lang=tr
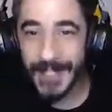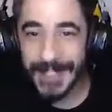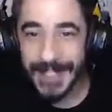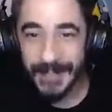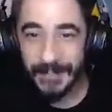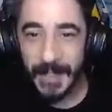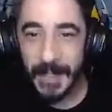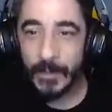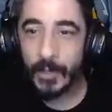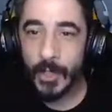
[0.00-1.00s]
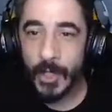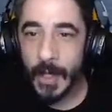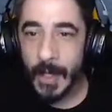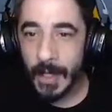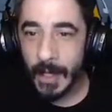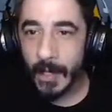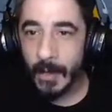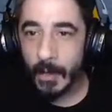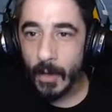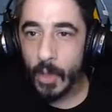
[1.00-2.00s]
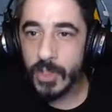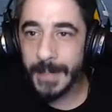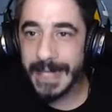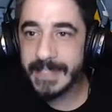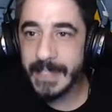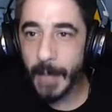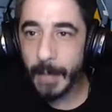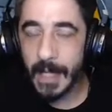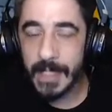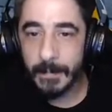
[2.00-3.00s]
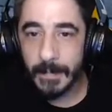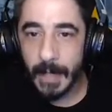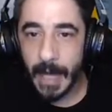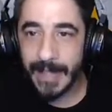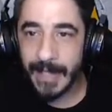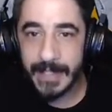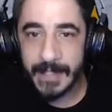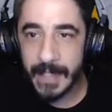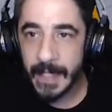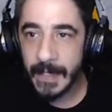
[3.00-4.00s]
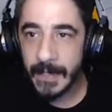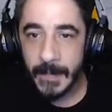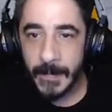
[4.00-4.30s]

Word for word: karışır. Dur. Önce biraz dinlemem lazım. Analiz.